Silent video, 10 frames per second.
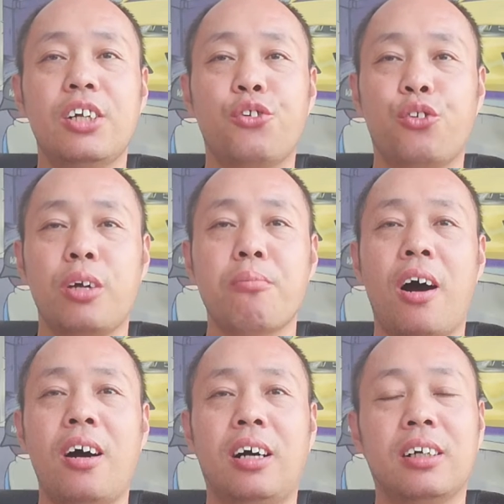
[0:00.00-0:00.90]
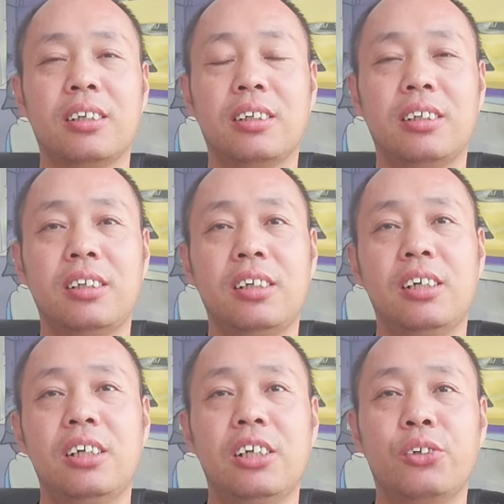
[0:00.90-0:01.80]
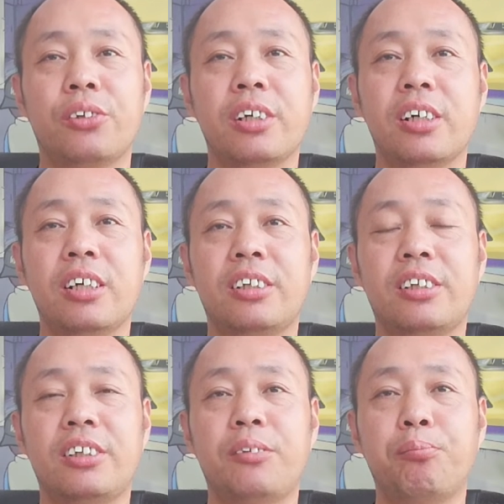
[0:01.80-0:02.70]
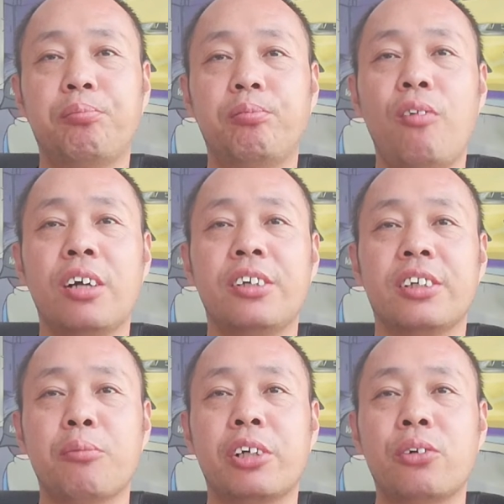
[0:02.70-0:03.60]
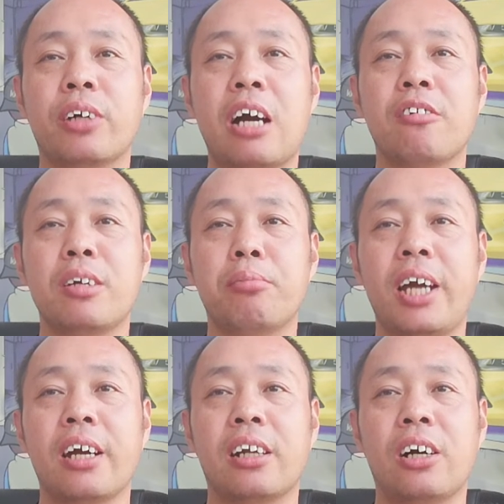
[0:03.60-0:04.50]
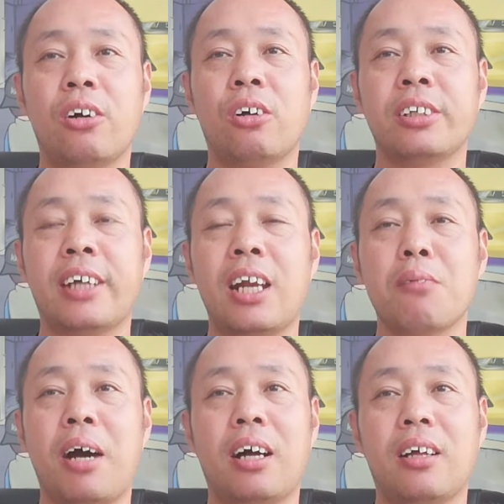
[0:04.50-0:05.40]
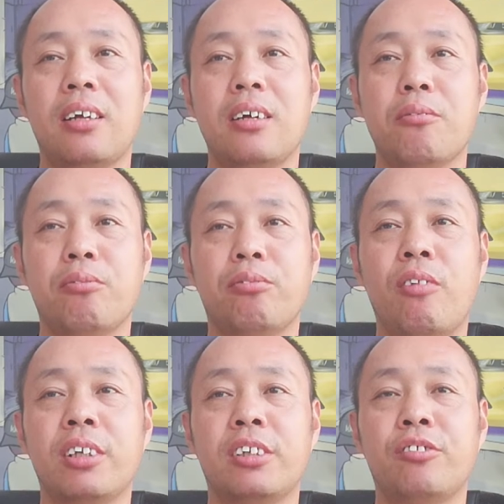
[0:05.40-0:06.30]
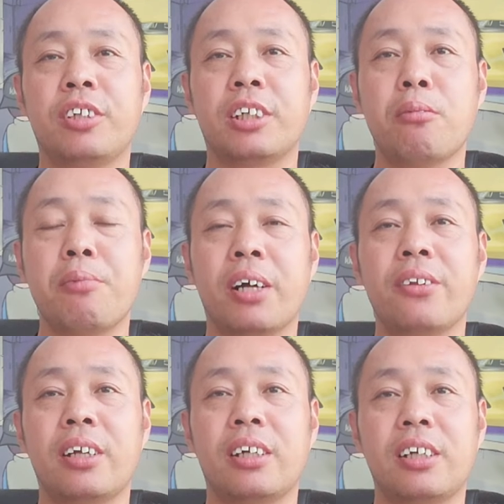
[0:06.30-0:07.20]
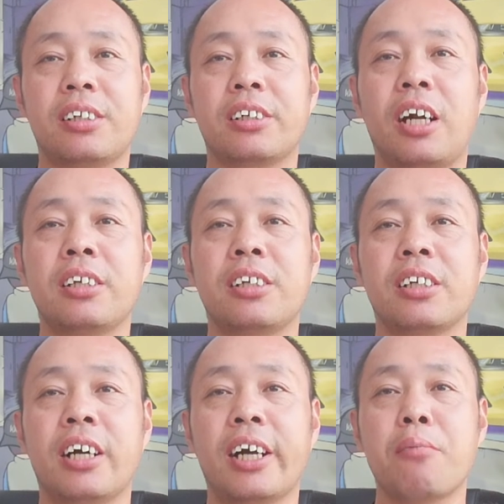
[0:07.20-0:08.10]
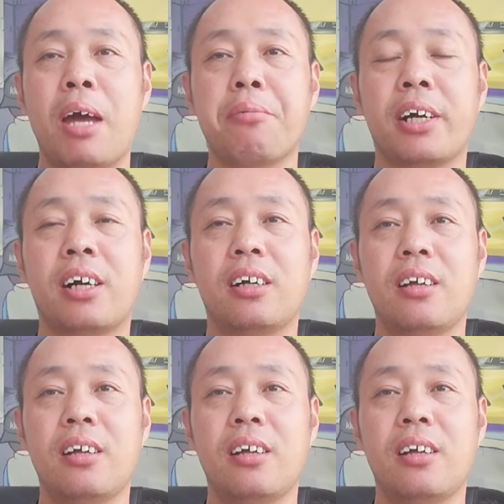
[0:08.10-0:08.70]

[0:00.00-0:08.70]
群盲，九菜哥，忘记什么时候看过一部电影了，好几年了吧，忘记具体什么名字了，是而且是个黑白片